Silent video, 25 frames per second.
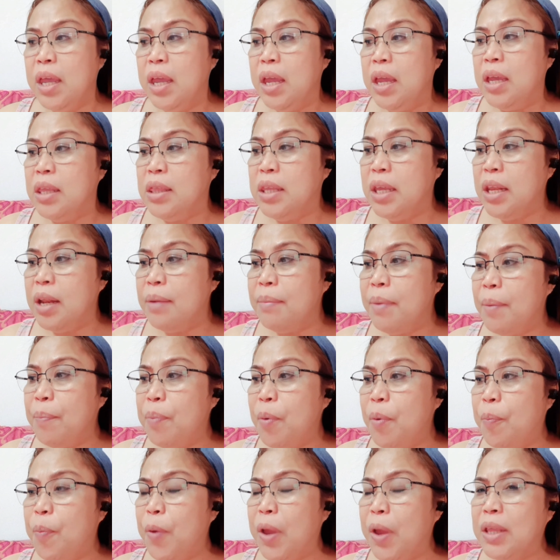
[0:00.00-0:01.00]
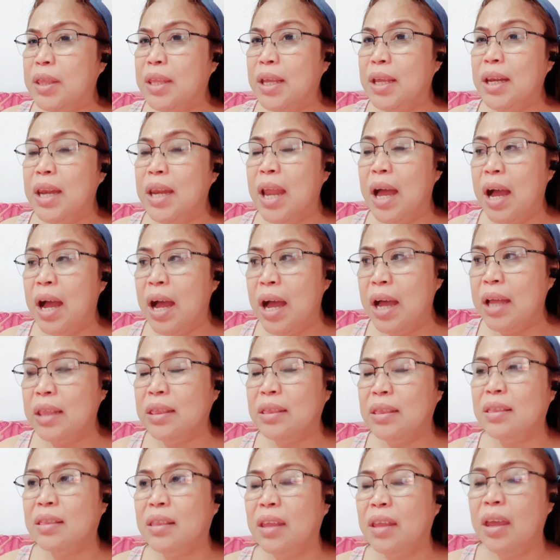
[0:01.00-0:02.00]
Hindi naman po pwedeng lahat,
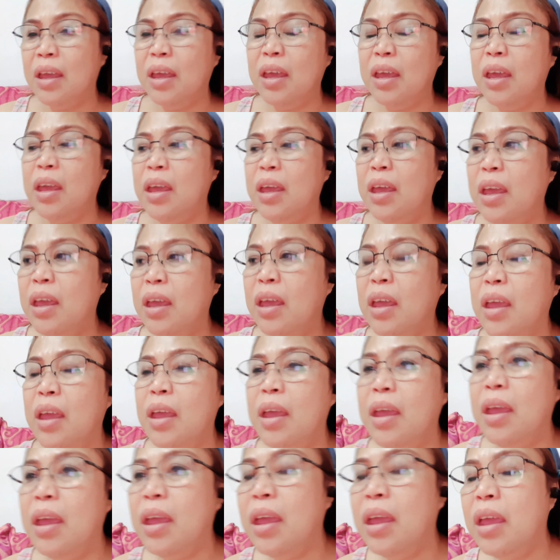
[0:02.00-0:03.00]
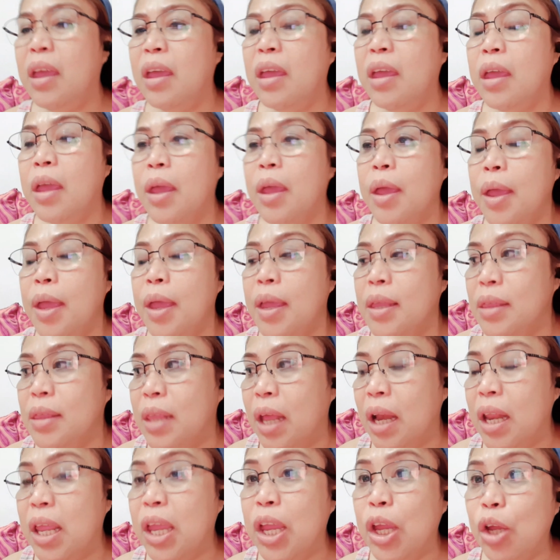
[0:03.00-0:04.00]
eh,
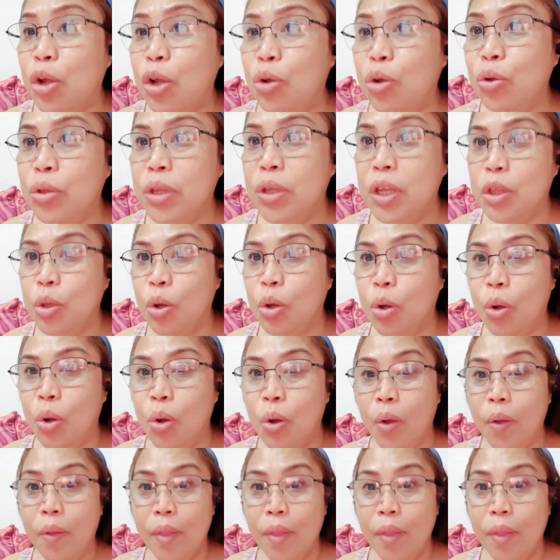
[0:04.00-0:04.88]
dalhin ko dito.